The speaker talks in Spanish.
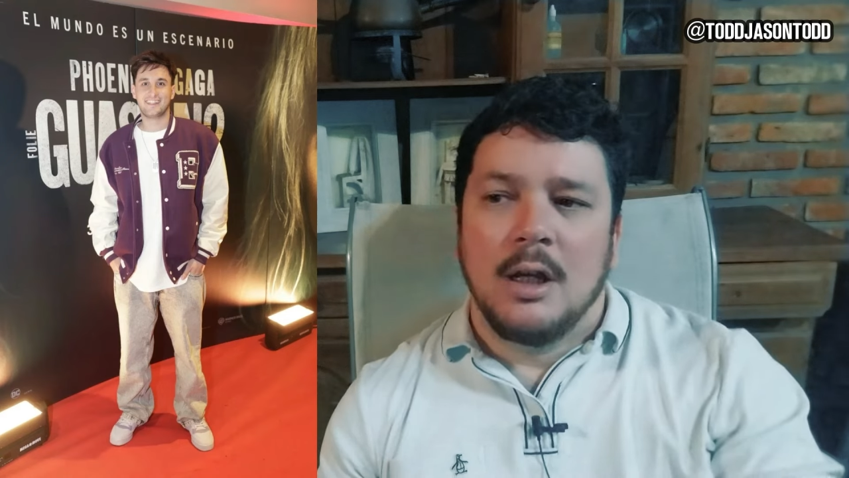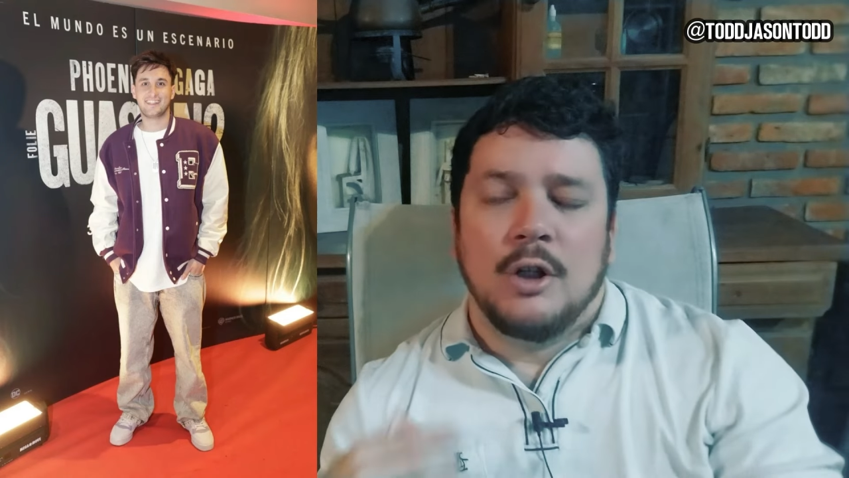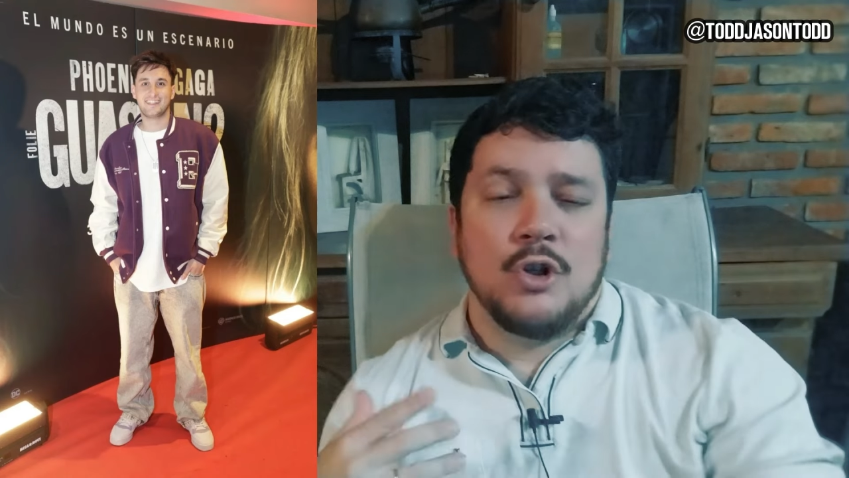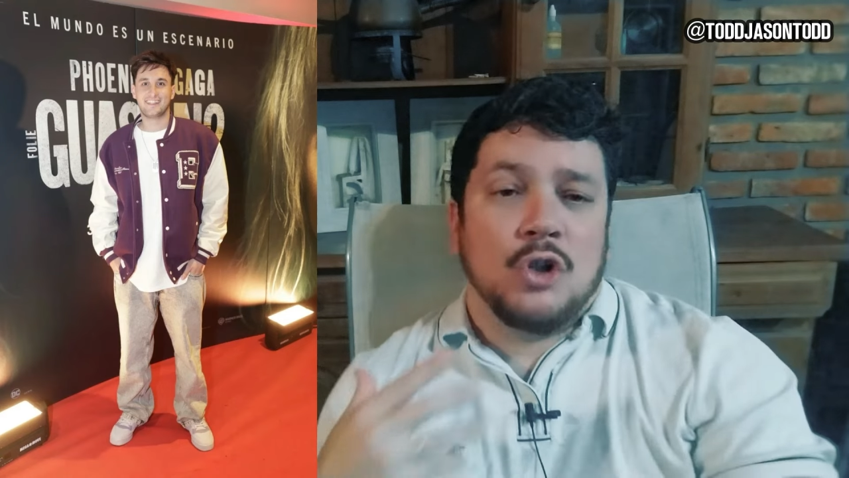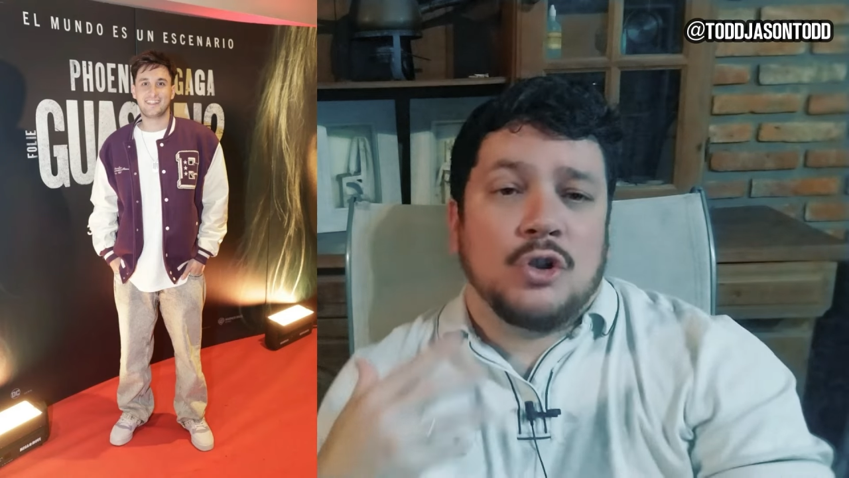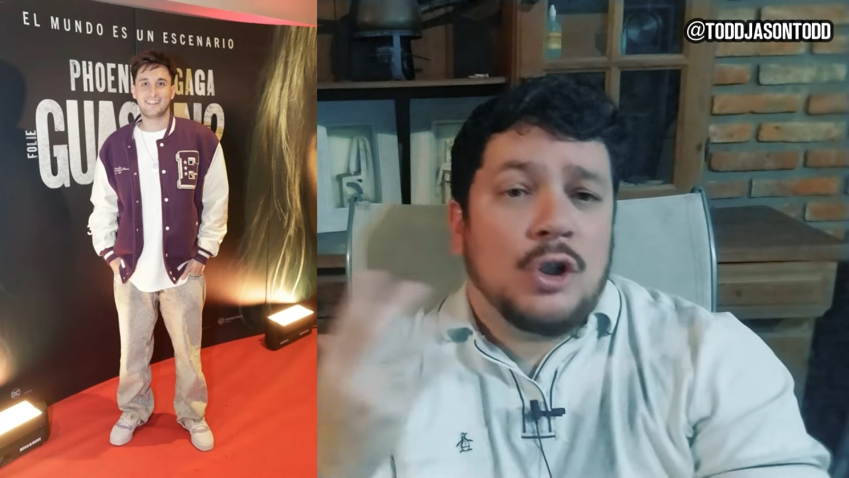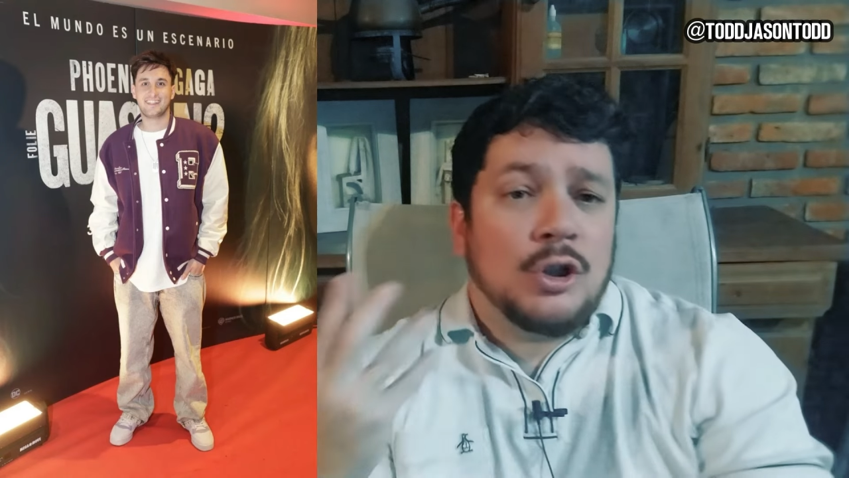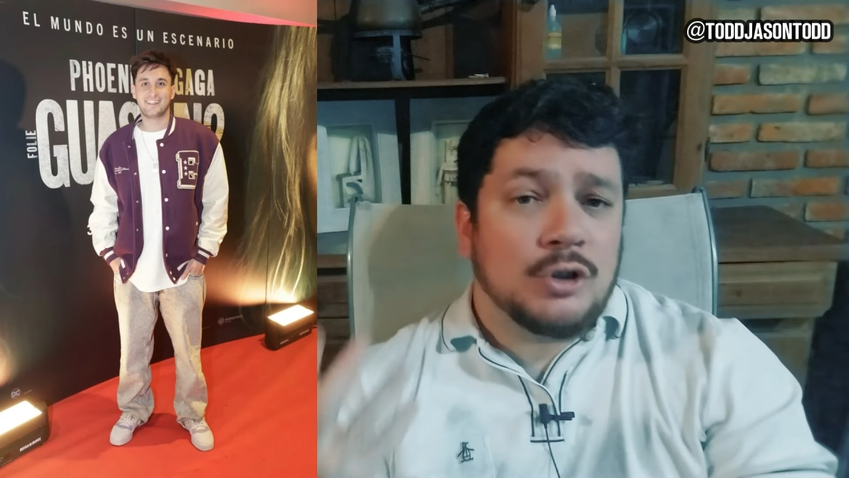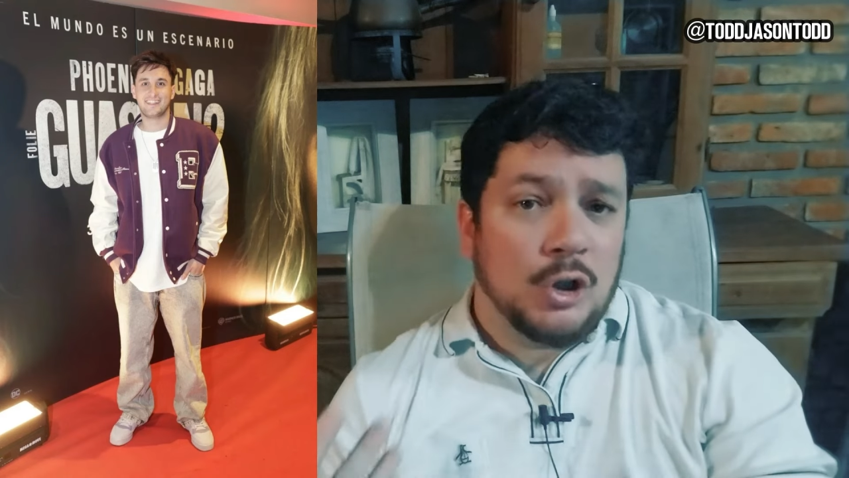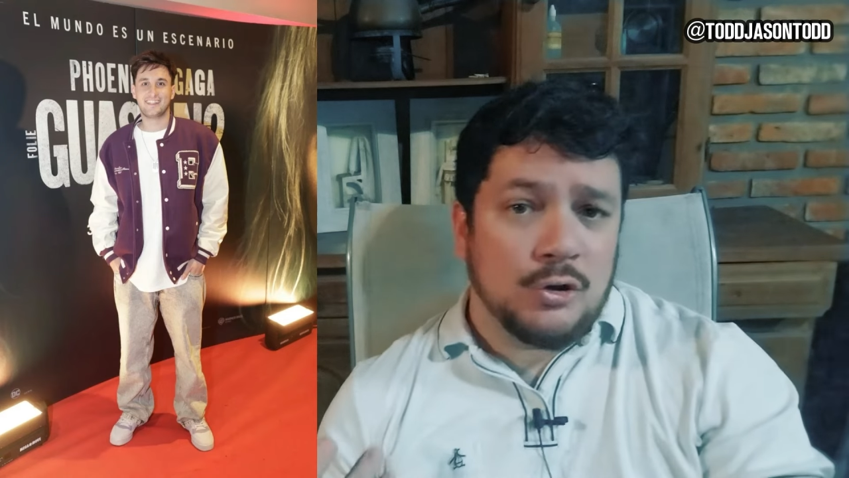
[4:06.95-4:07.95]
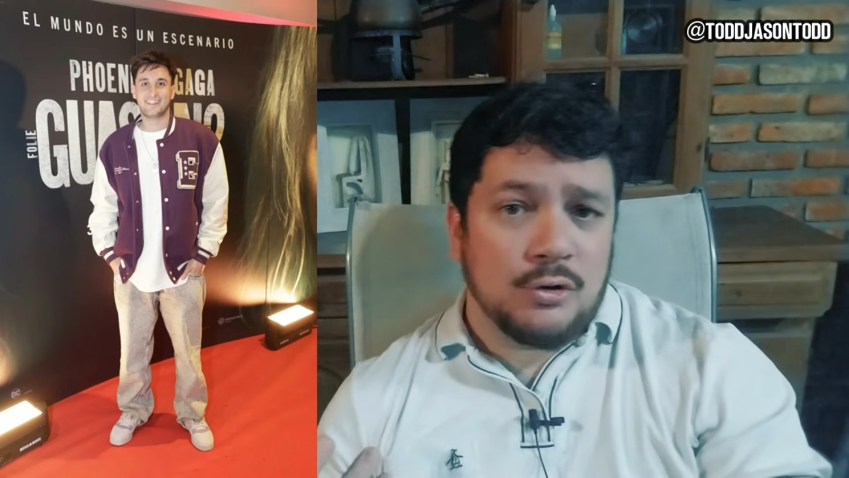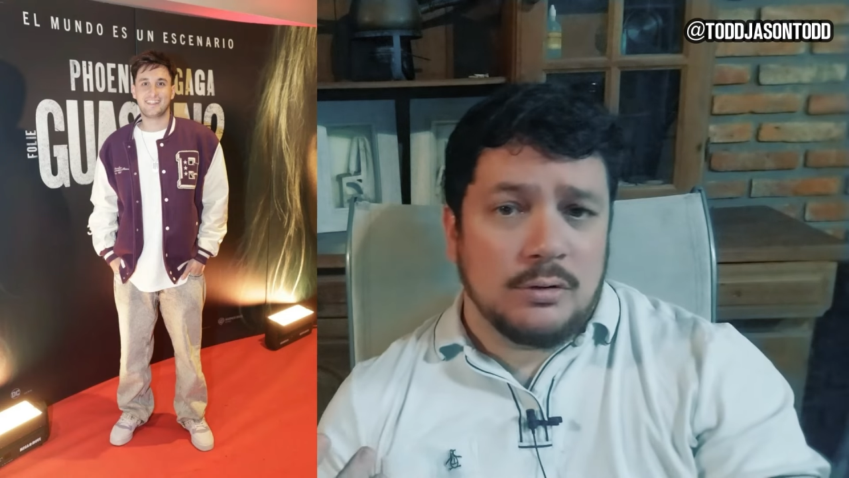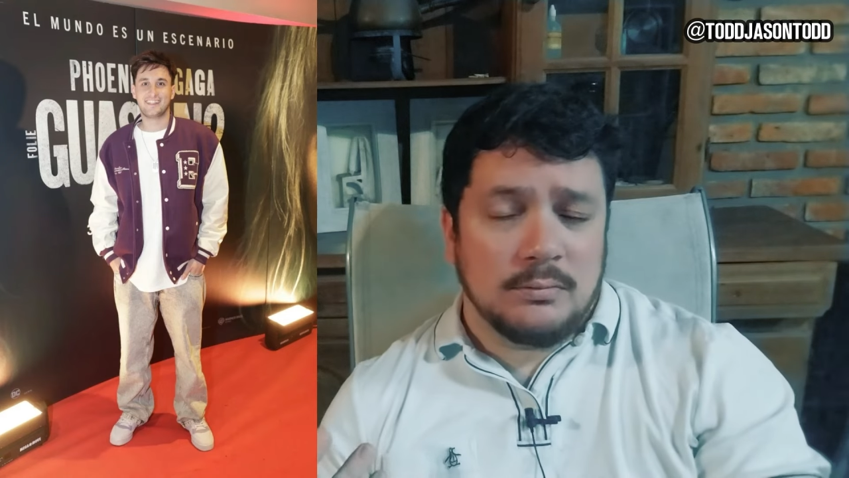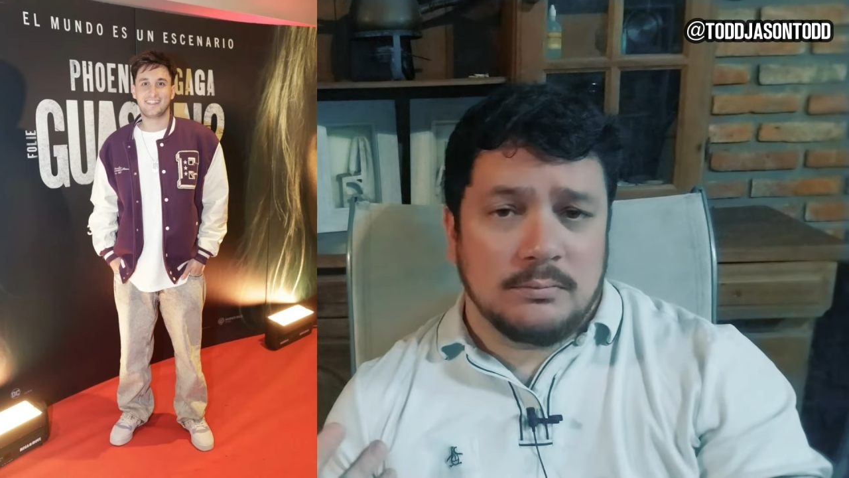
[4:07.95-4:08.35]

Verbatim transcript: Nosotros,